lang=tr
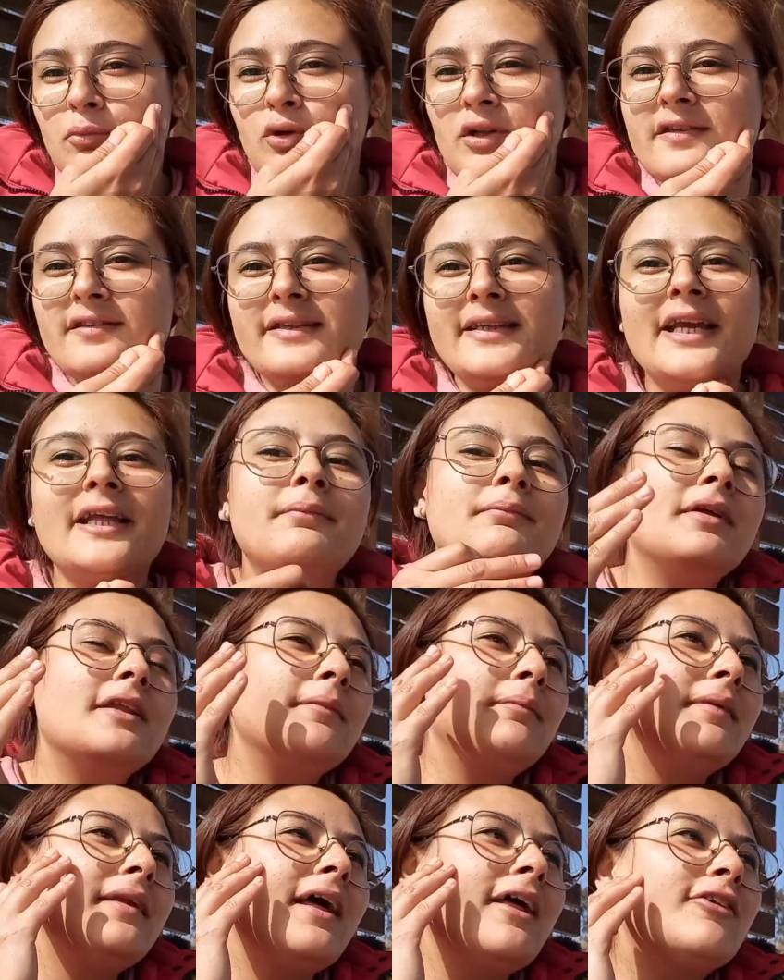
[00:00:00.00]
Burası
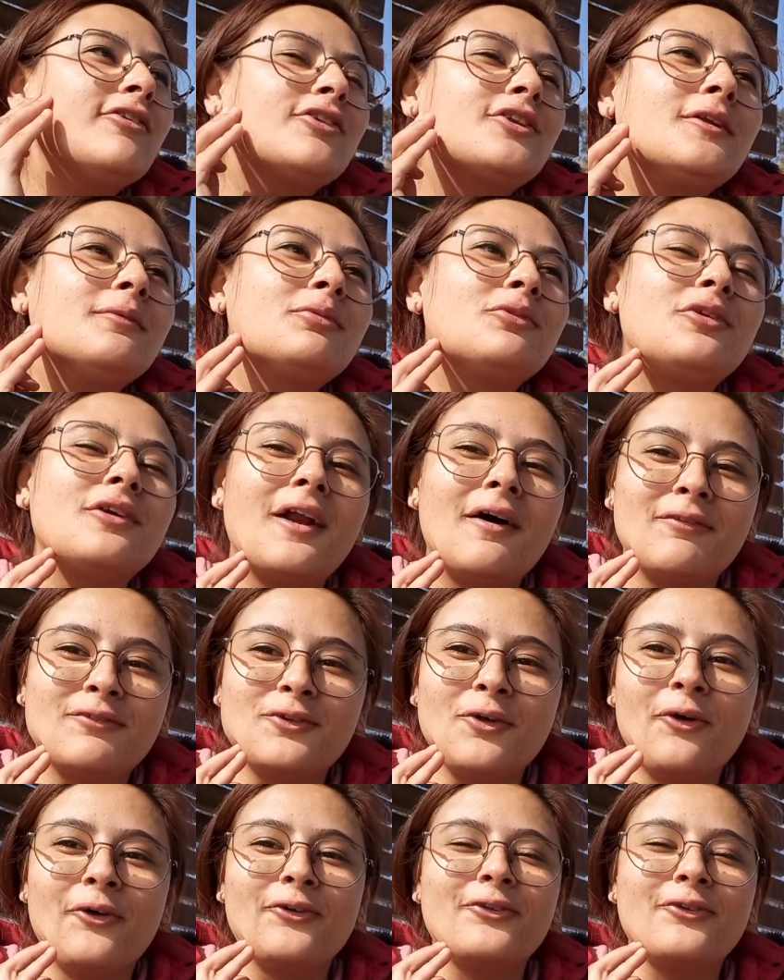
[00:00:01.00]
yetmedi birazcık da bu tarafta